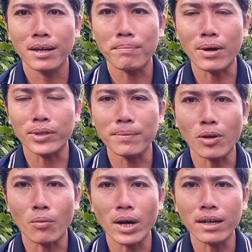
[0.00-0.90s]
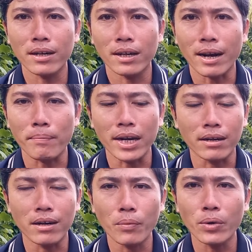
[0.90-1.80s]
bao ship toàn quốc đặc biệt
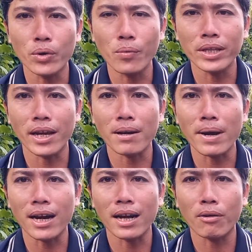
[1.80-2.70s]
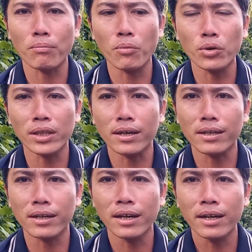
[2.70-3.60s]
nữa với cô chú anh chị các bạn nào mua
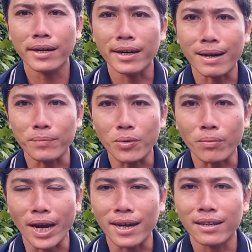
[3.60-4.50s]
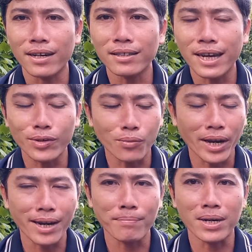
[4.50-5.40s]
từ 50 cây cho đến 60
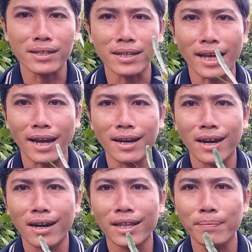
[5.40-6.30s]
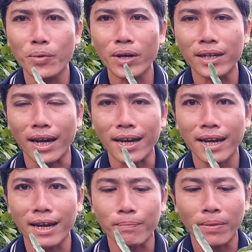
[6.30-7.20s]
cây mực sẽ tặng ờ, thêm thuốc kích rễ
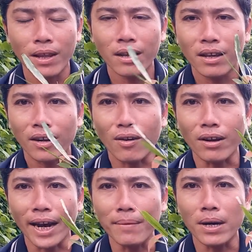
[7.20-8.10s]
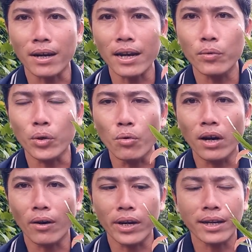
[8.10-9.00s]
ha còn cây mà cắt đuôi chuột
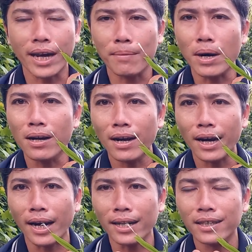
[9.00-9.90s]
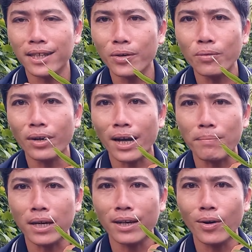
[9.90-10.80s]
rồi cây bự hơn cây này tí xíu là
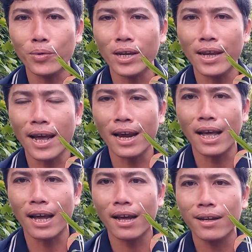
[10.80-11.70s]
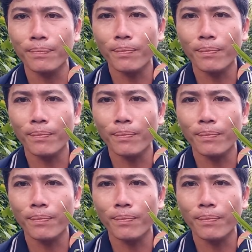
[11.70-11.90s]
mực giao lưu với giá là